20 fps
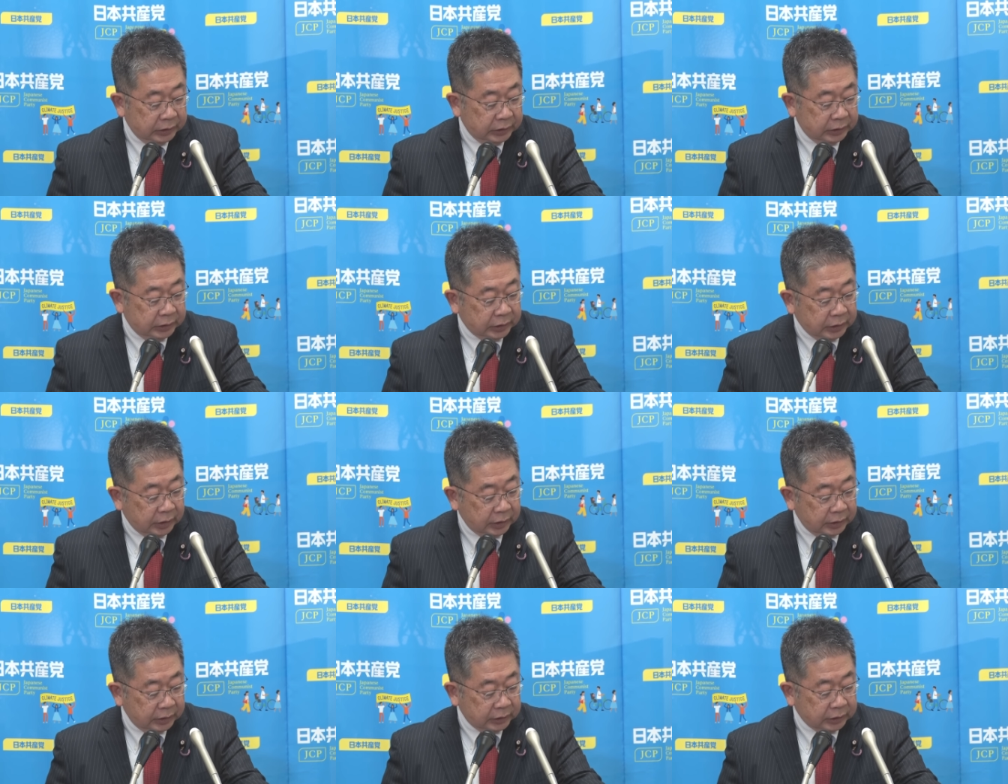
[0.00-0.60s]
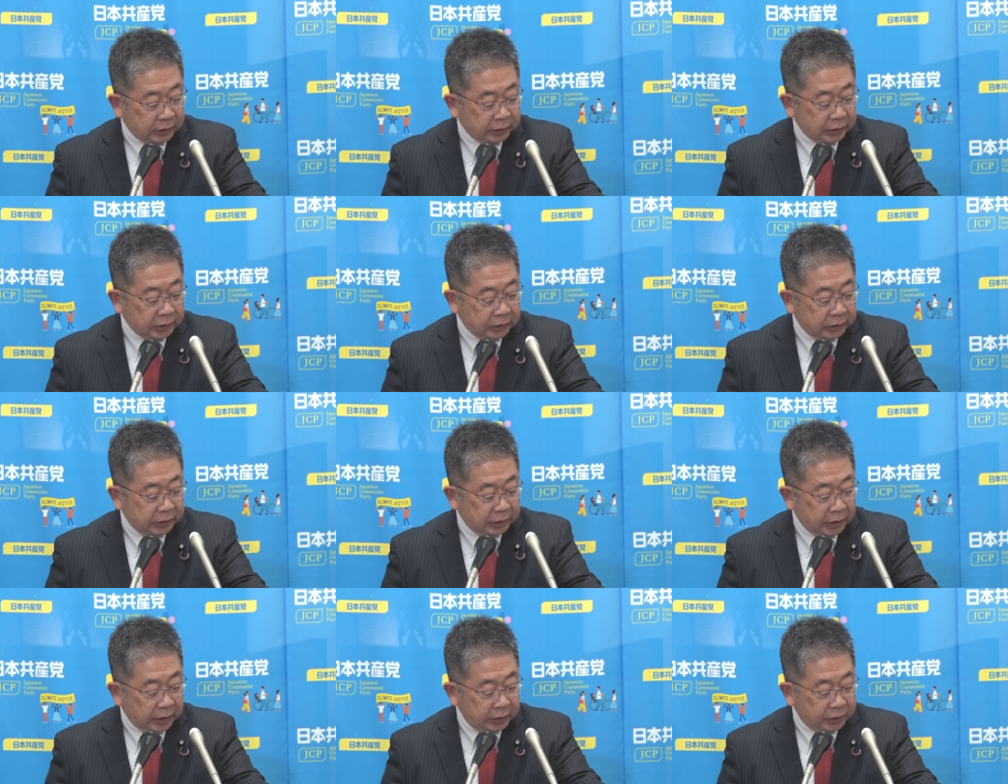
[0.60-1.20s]
さん佐々
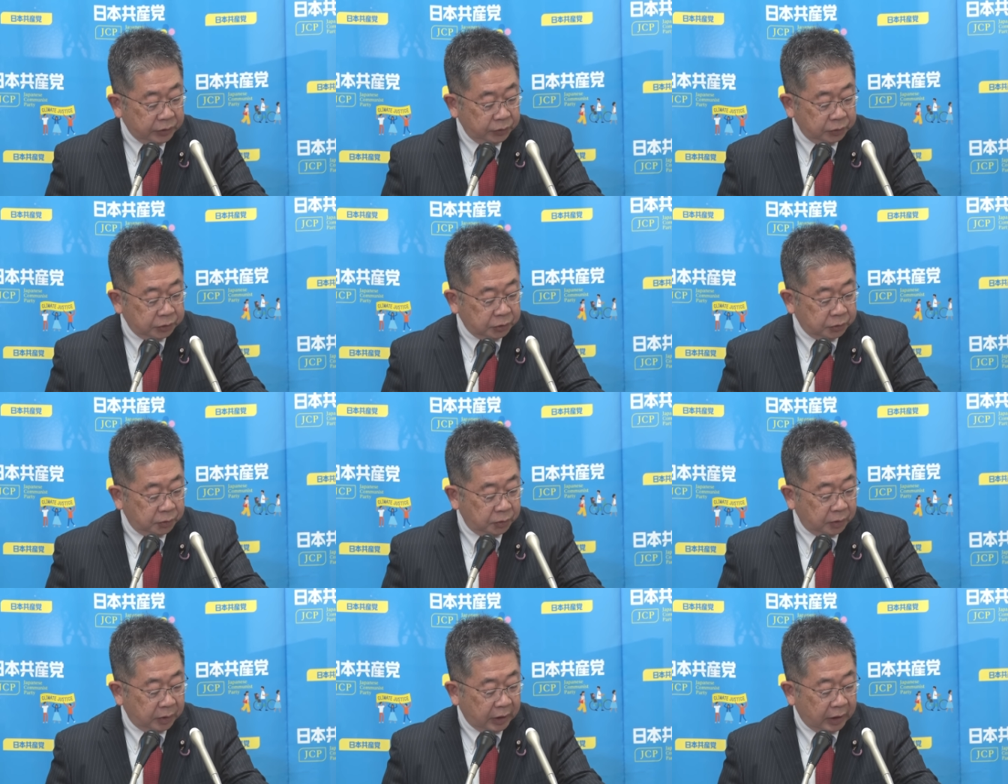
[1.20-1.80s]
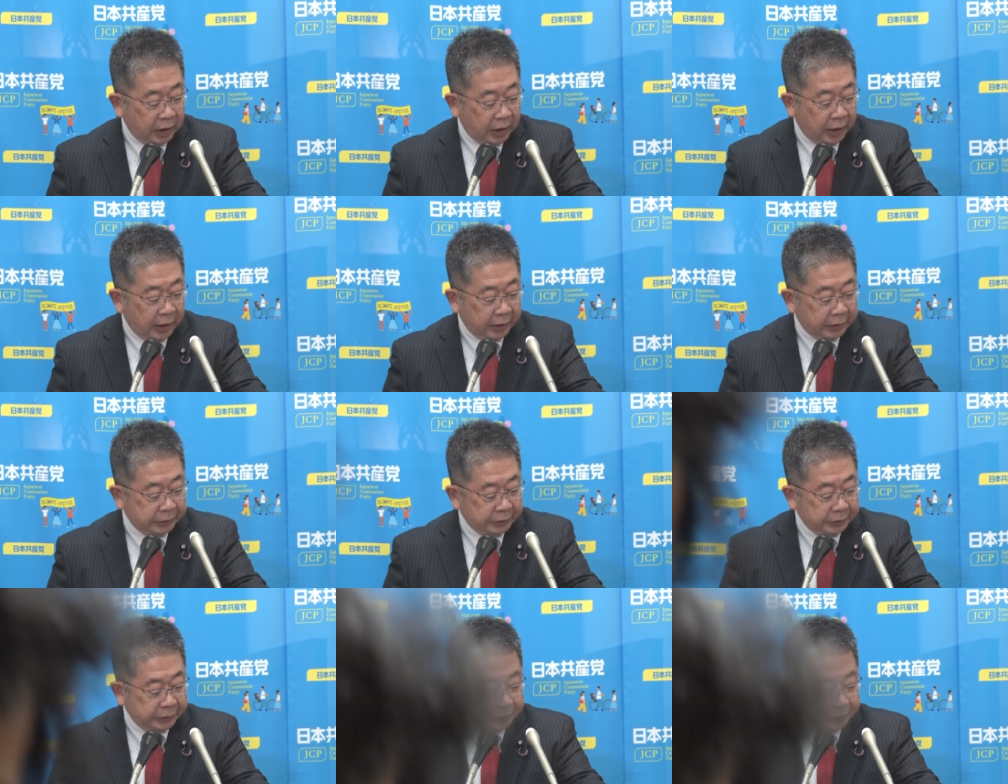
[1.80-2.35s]
木教授の方から、